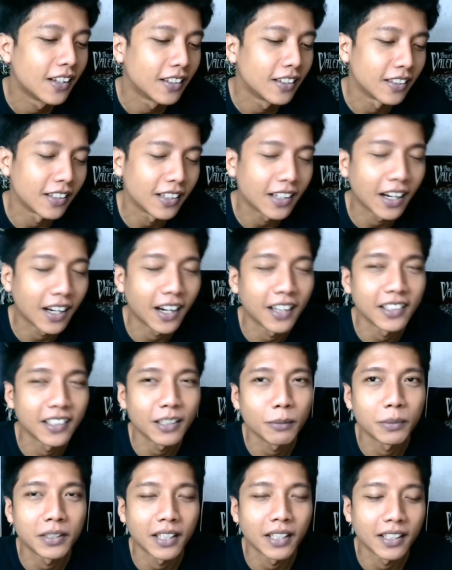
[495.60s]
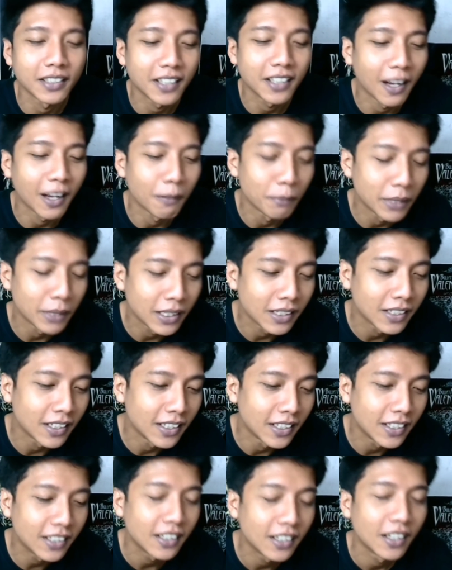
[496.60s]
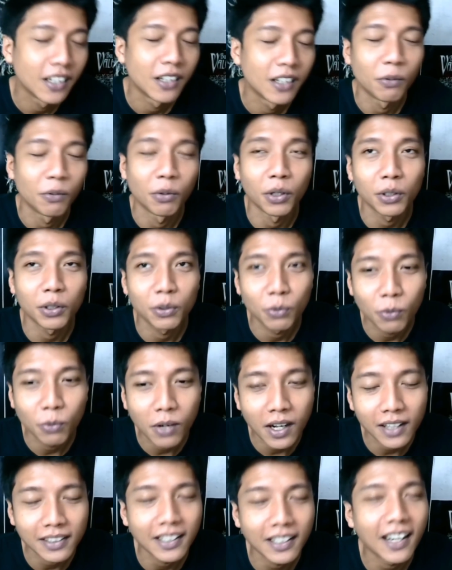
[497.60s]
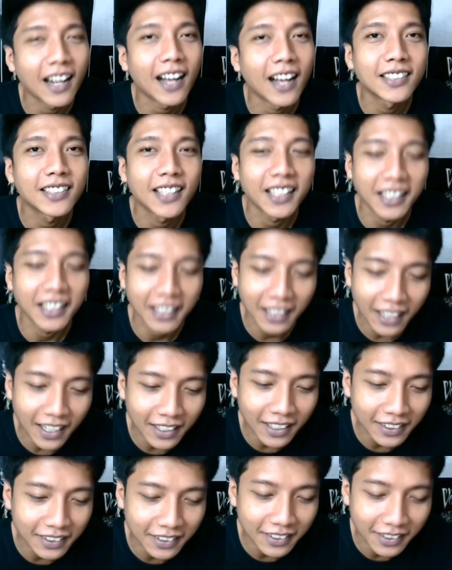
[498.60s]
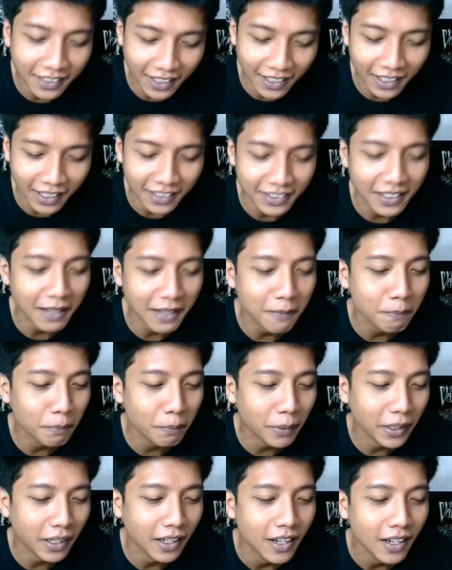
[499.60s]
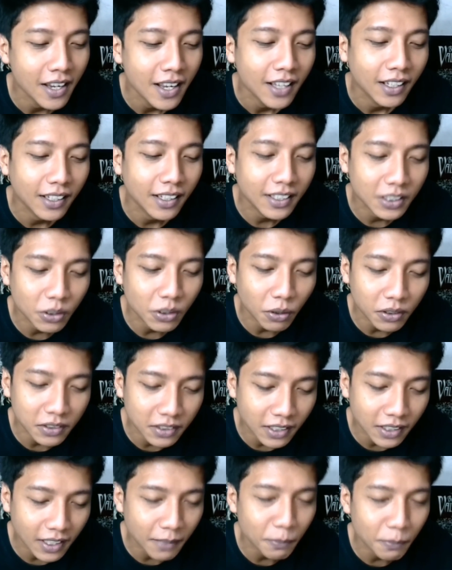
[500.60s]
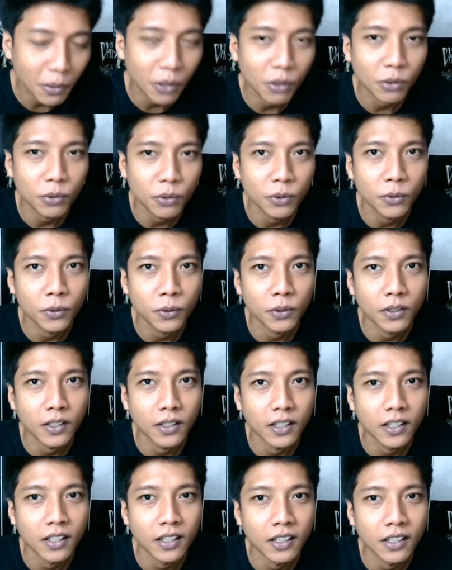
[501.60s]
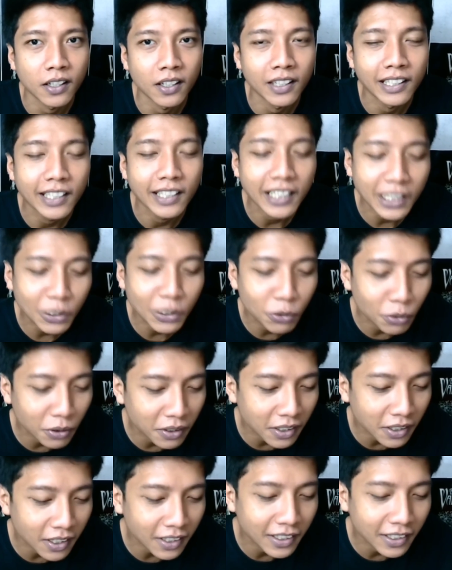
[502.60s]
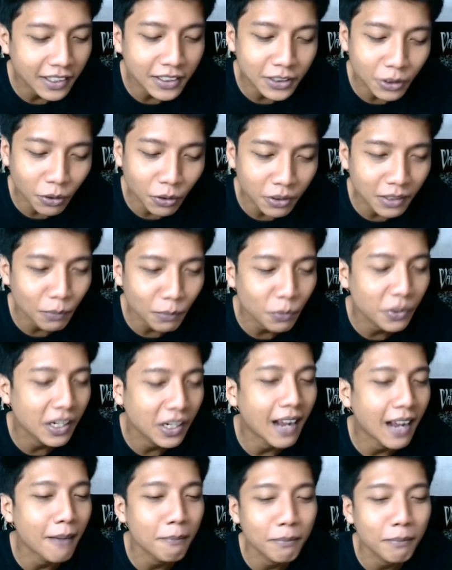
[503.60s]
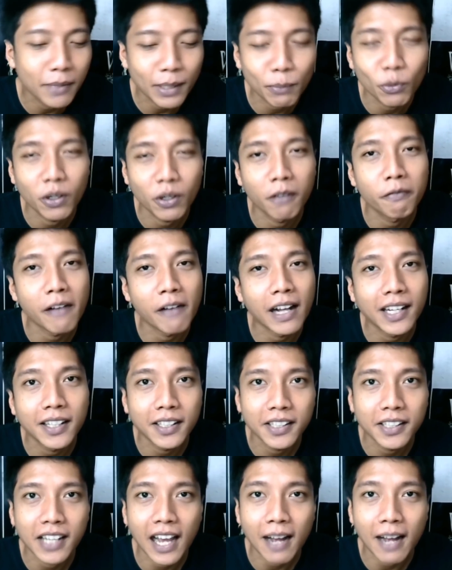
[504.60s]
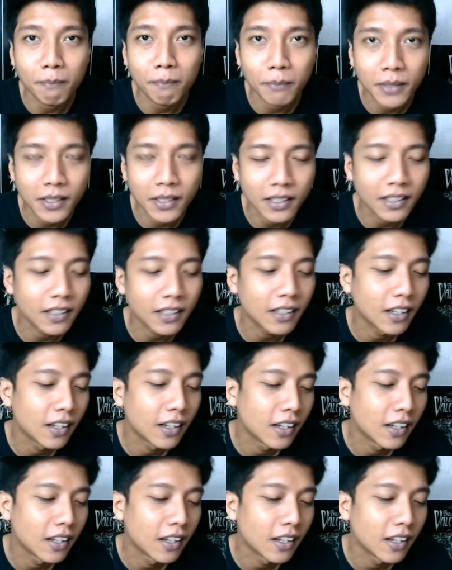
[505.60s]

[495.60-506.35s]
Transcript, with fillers: jadi kakaknya bisa aja ngambil di Word gua tenang aja ikhlas ya sampai resortnya mau uh, hilikurnya hilicerotnya mau diambil mau devalinnya diambil